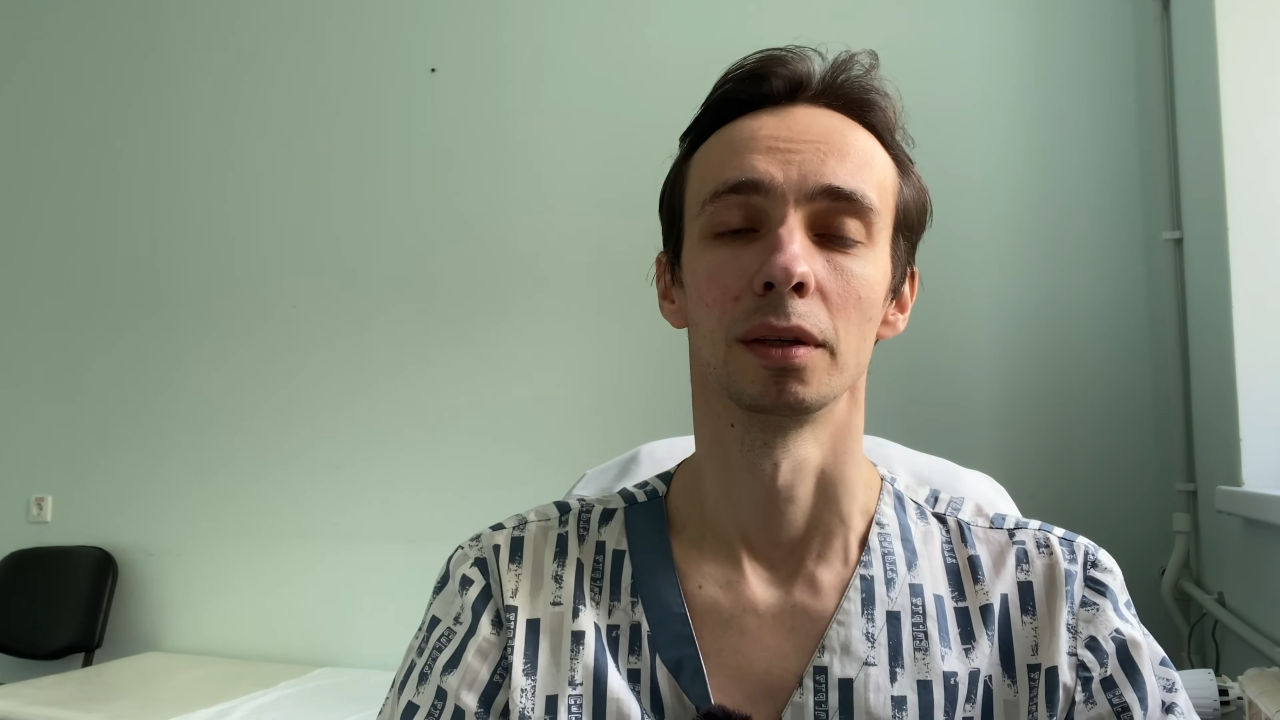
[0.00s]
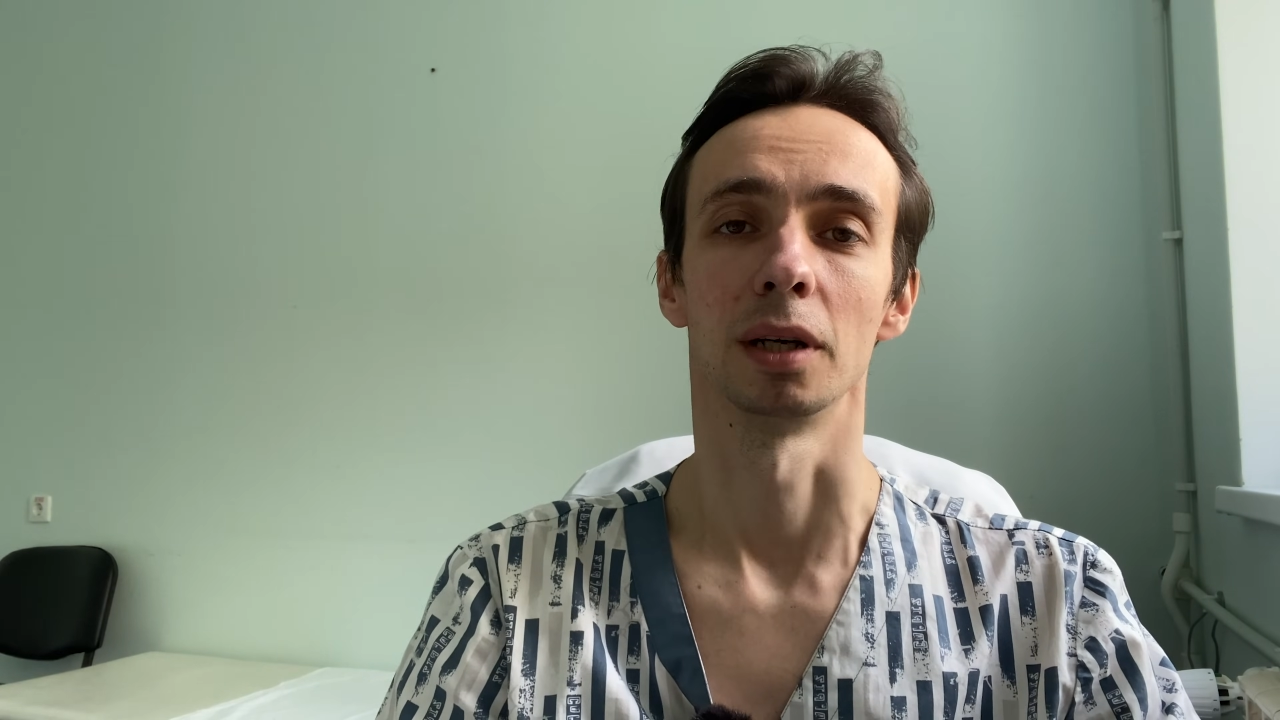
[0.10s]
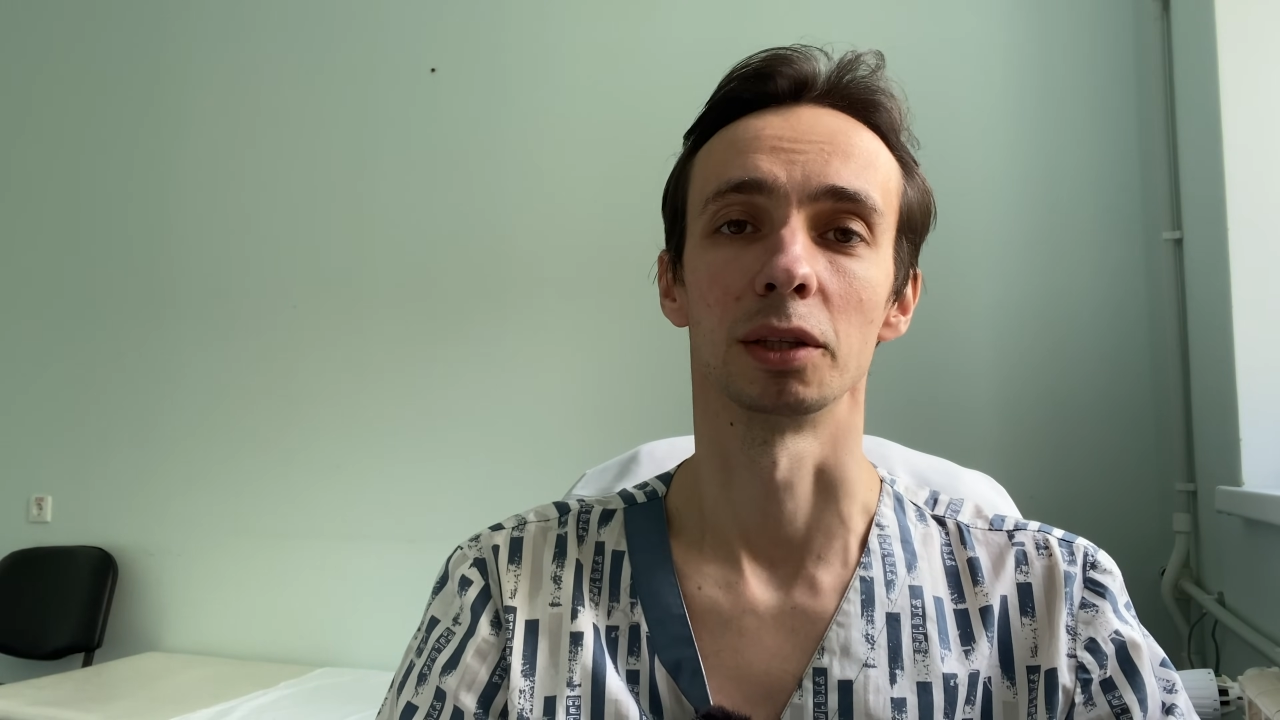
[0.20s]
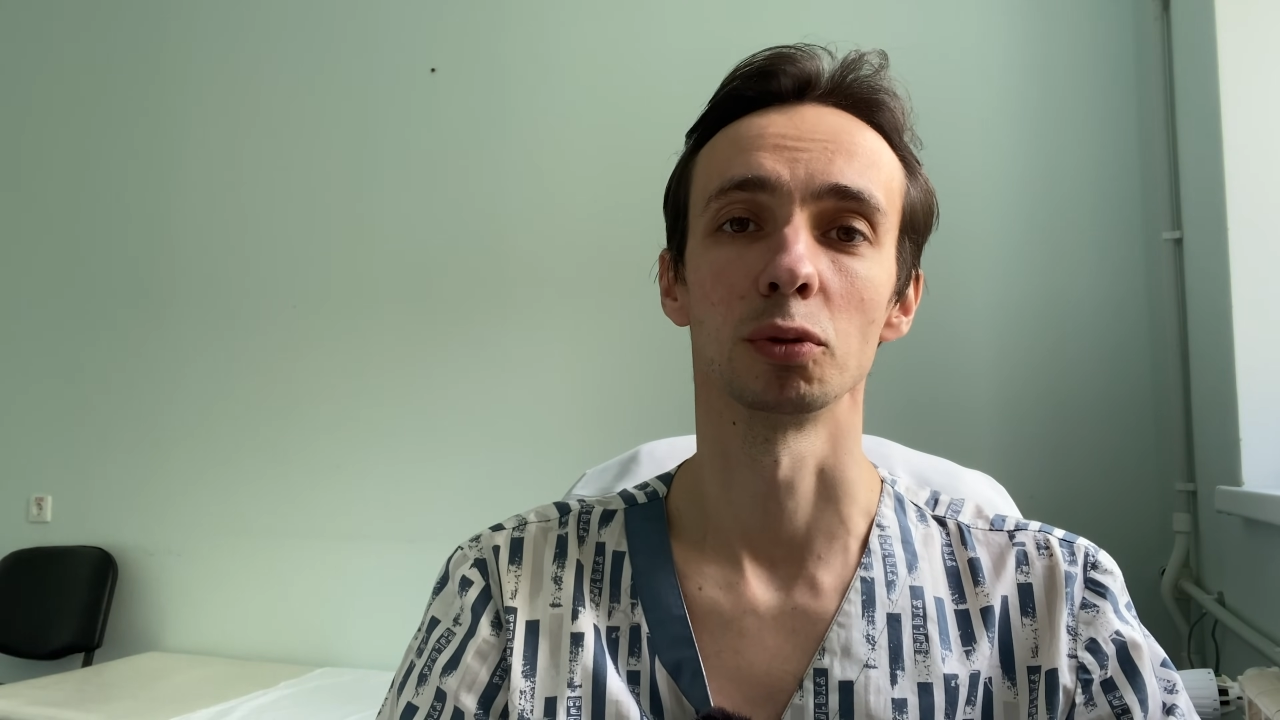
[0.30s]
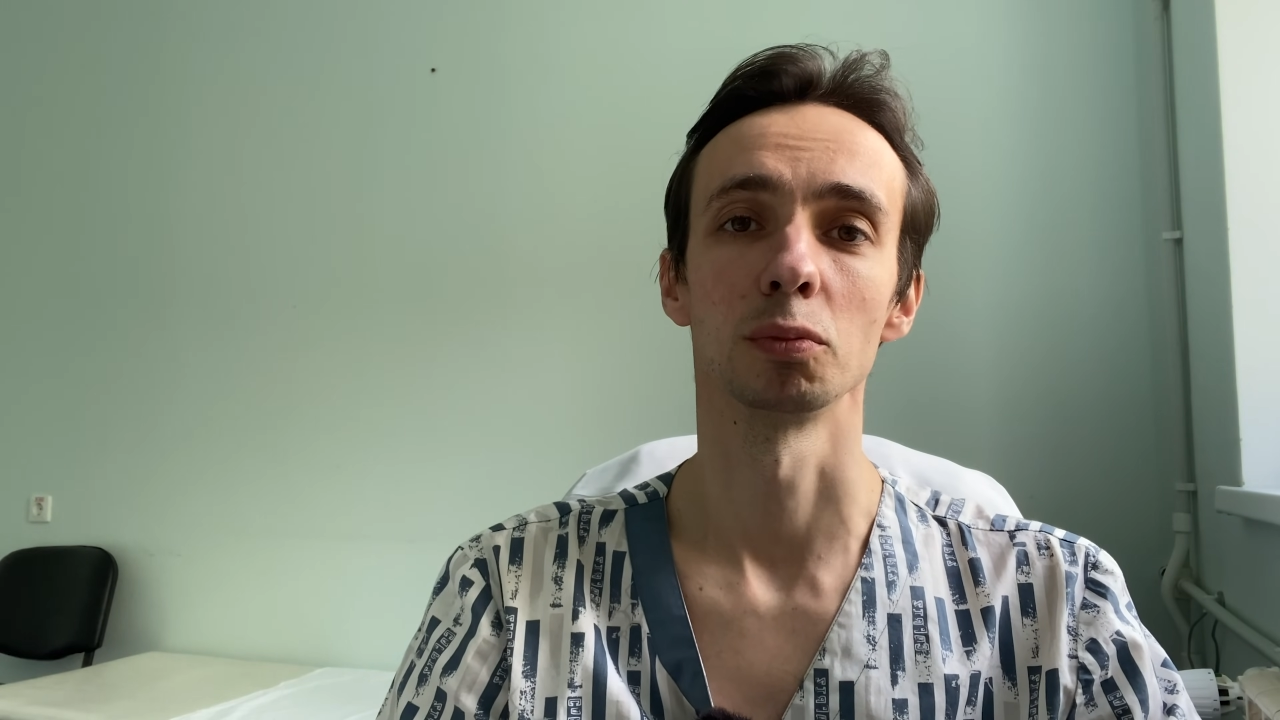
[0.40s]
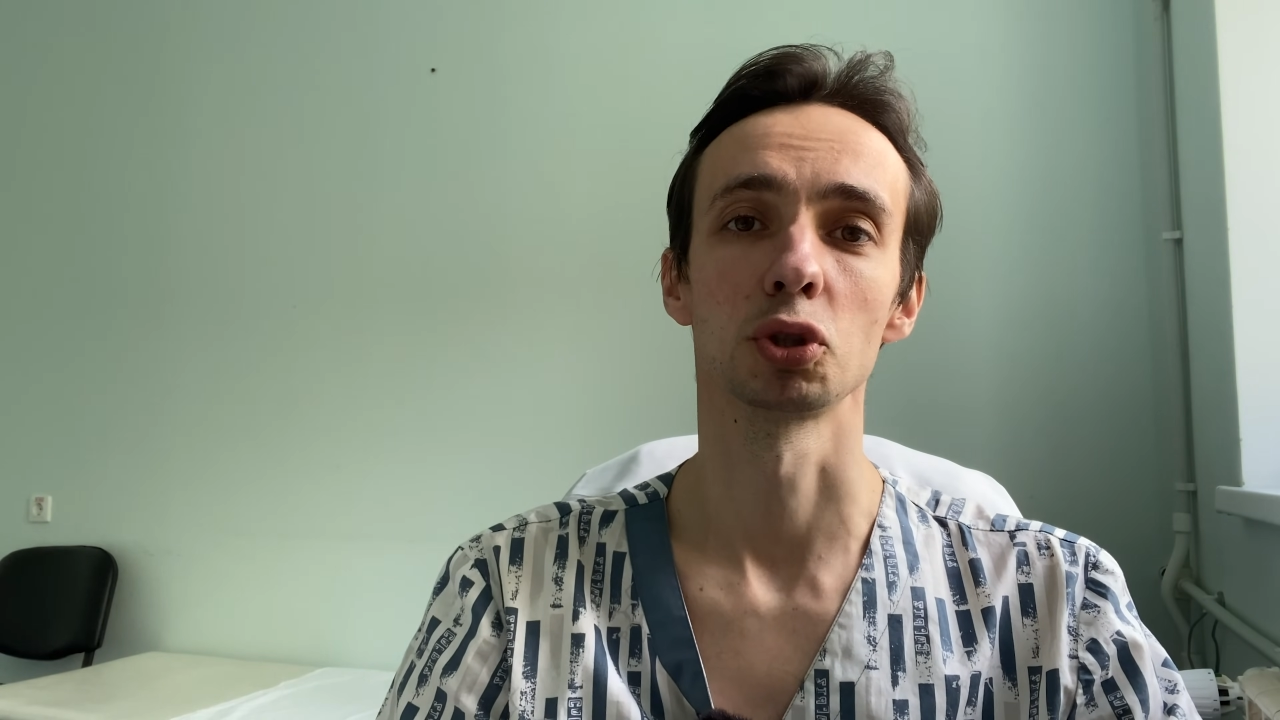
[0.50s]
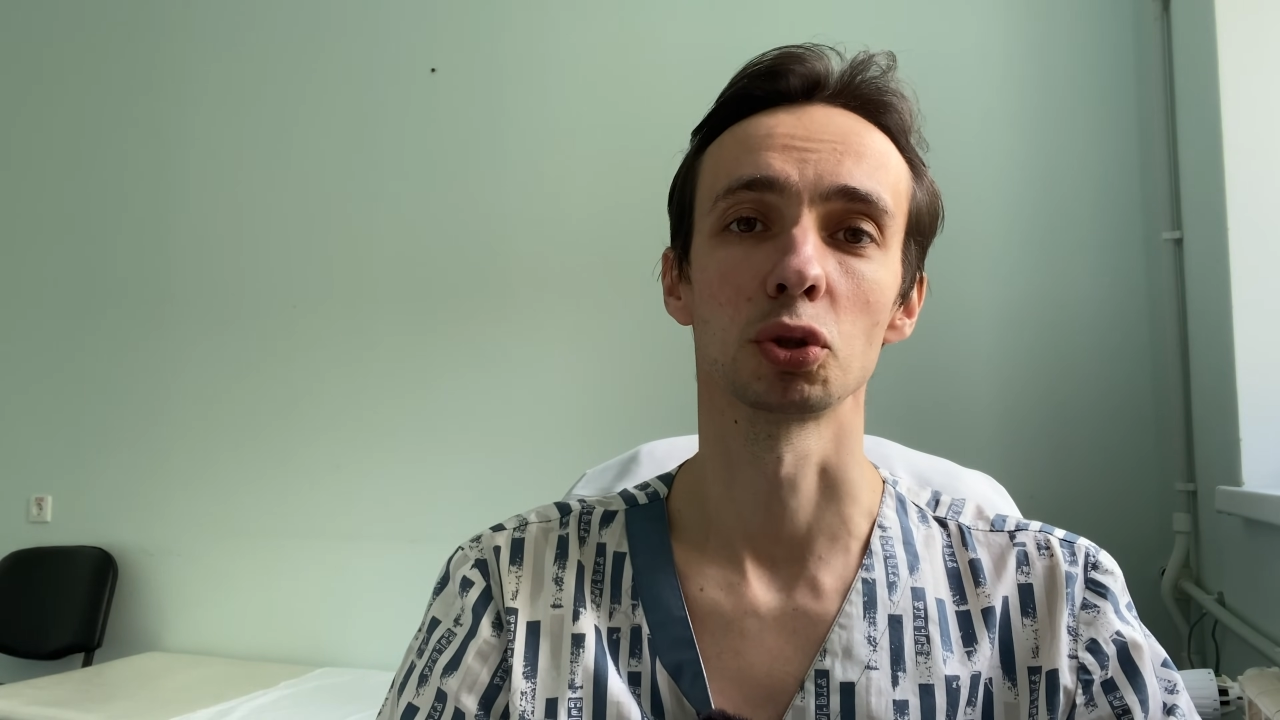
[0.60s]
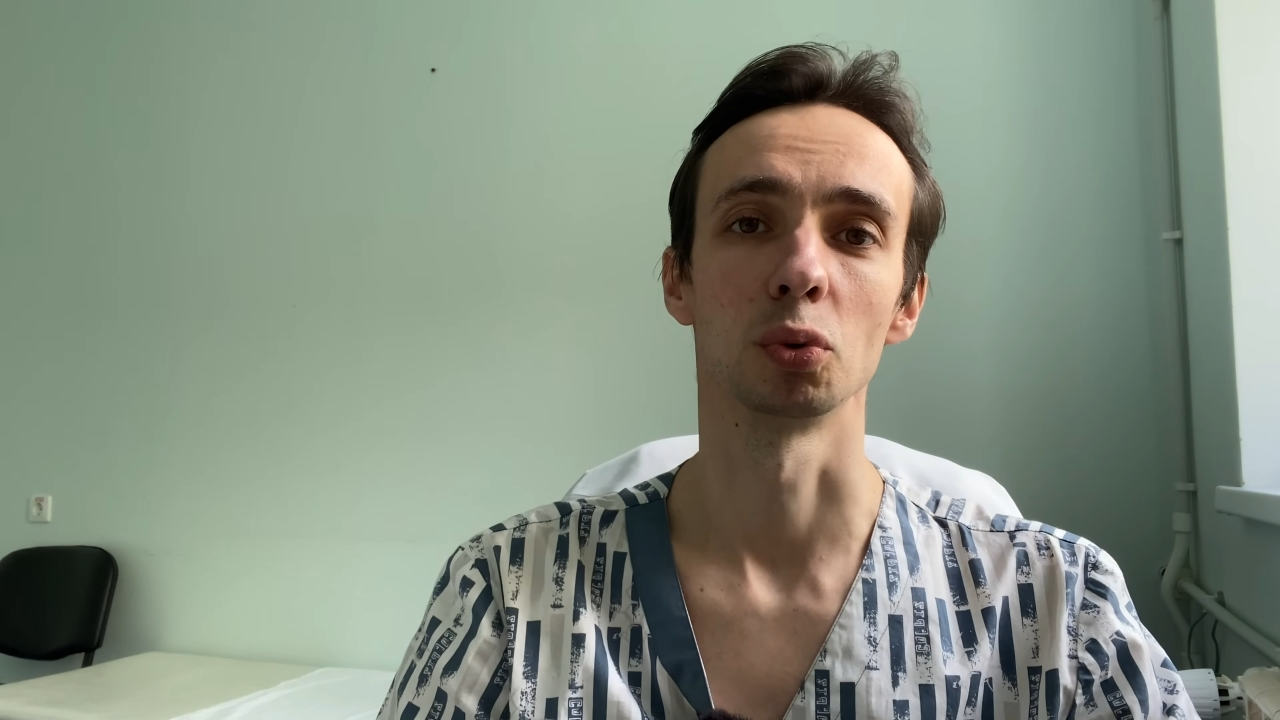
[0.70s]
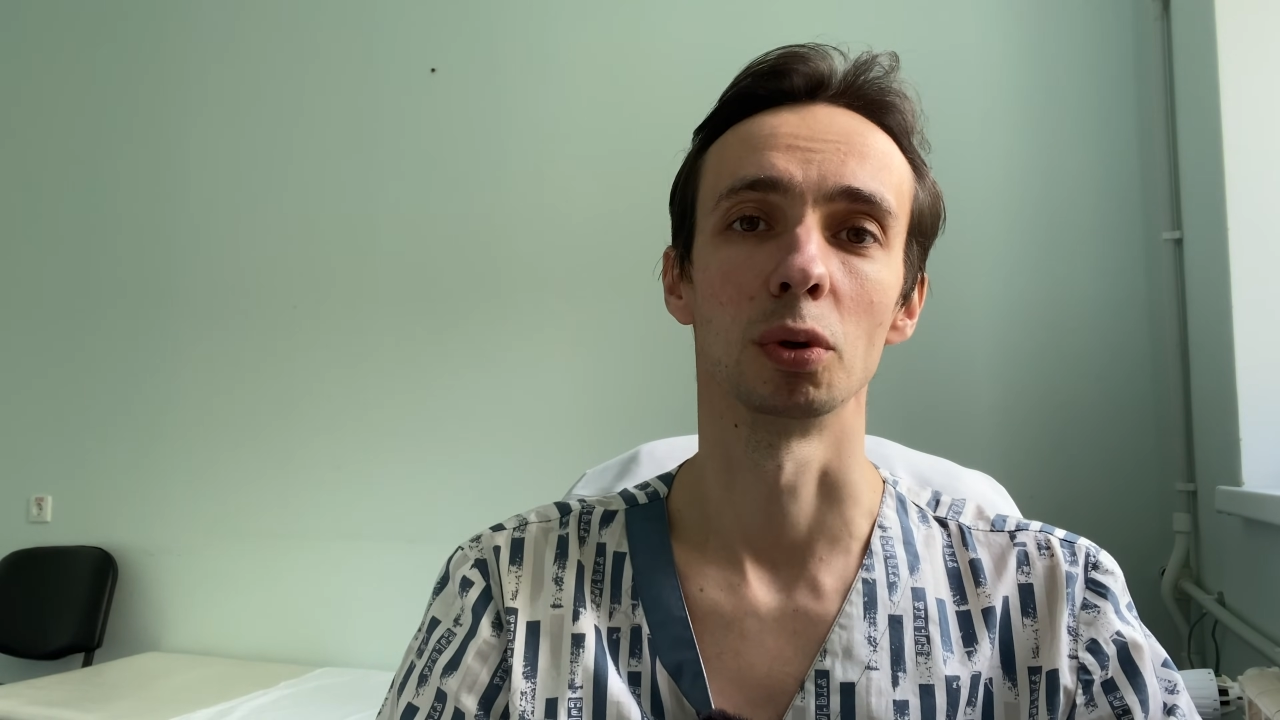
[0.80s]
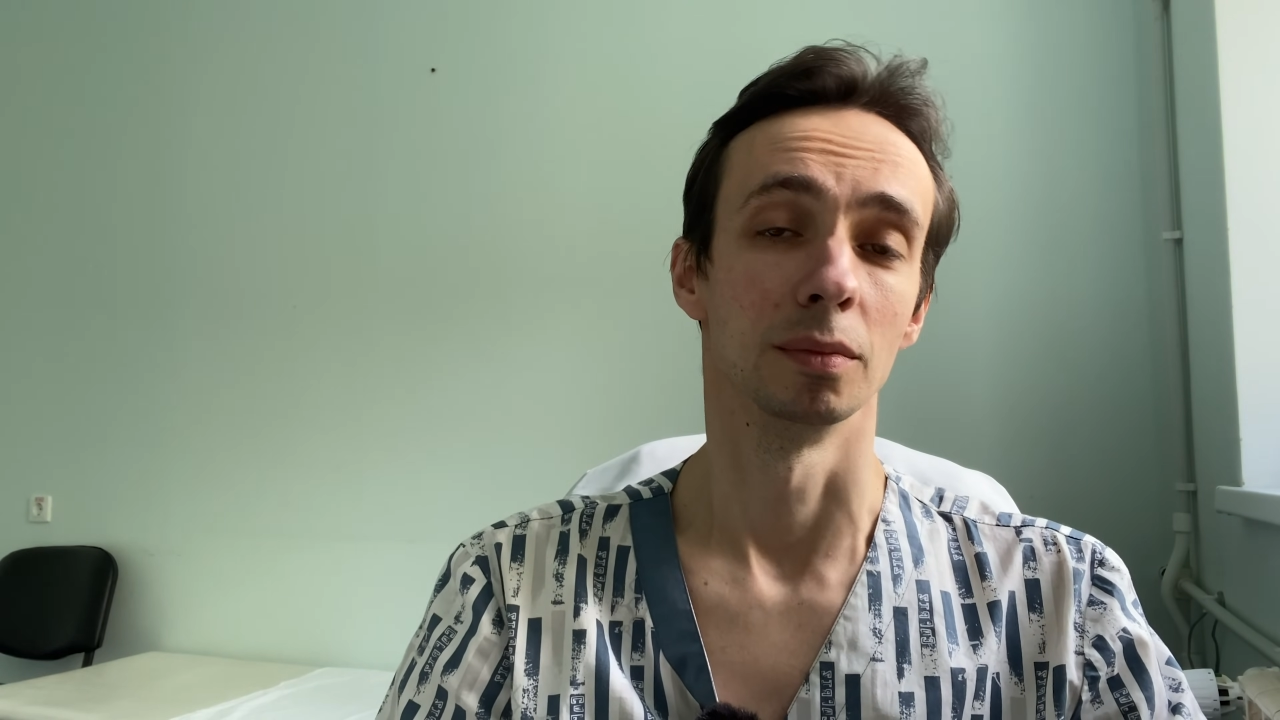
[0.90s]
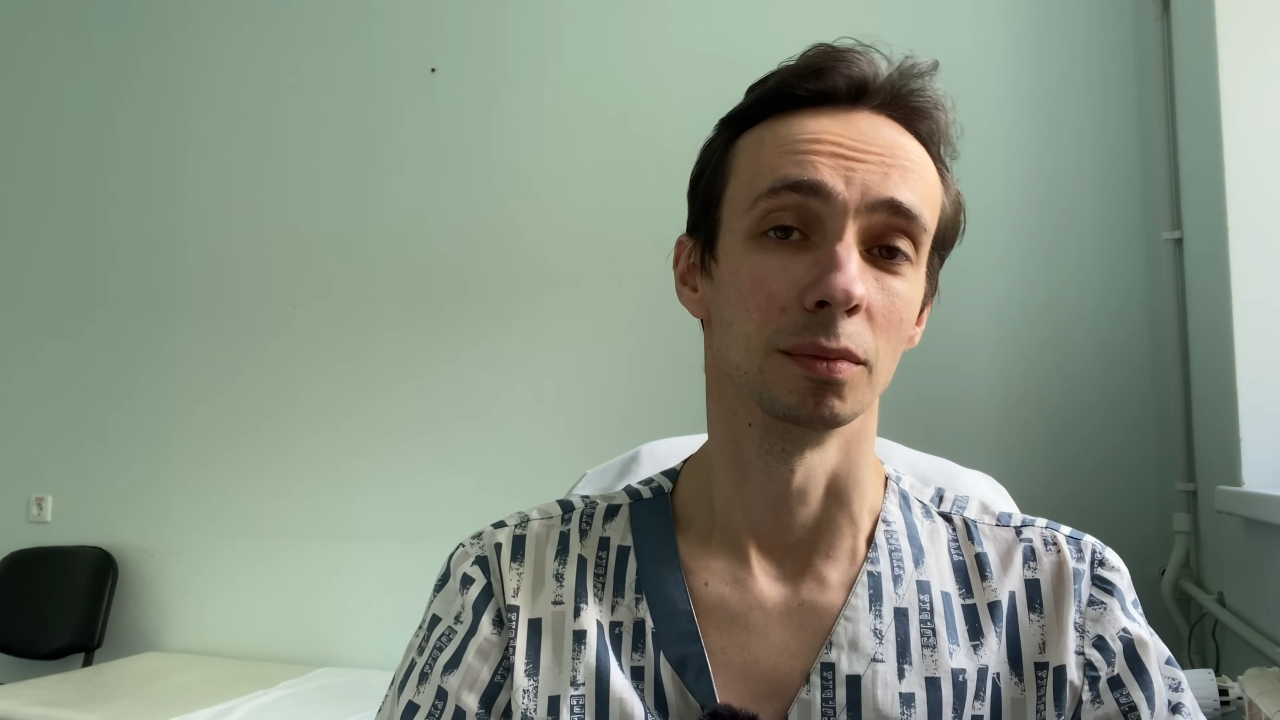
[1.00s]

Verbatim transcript: о том, что,